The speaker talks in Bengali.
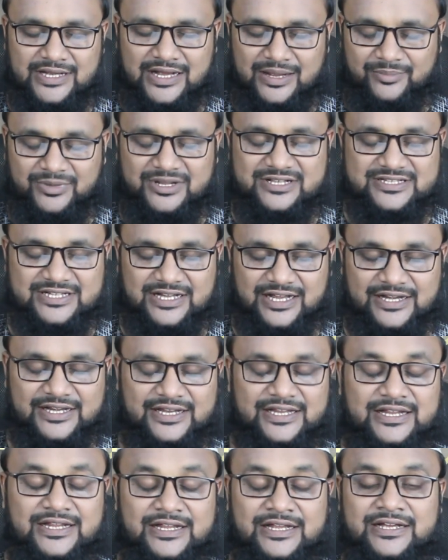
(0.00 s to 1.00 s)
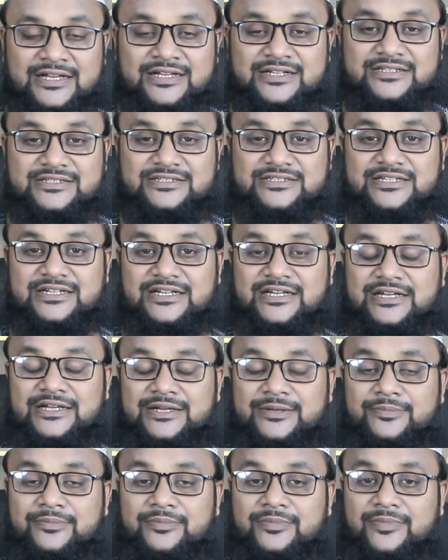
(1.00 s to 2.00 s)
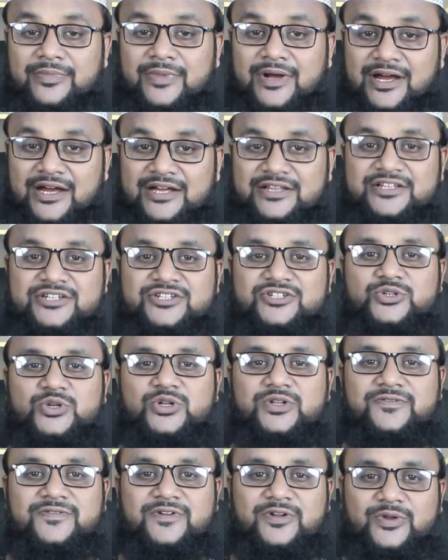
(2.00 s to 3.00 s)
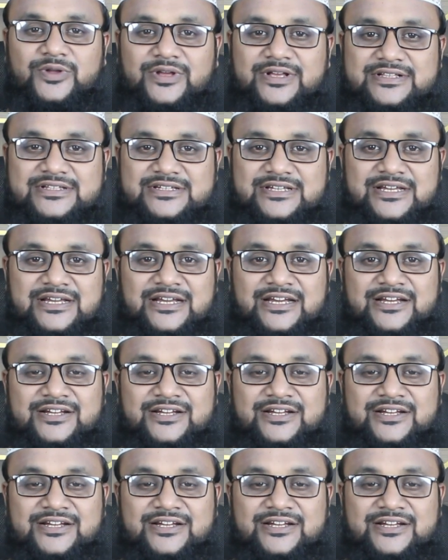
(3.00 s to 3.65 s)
আমরা জানি যে হাদিস শরীফে রয়েছে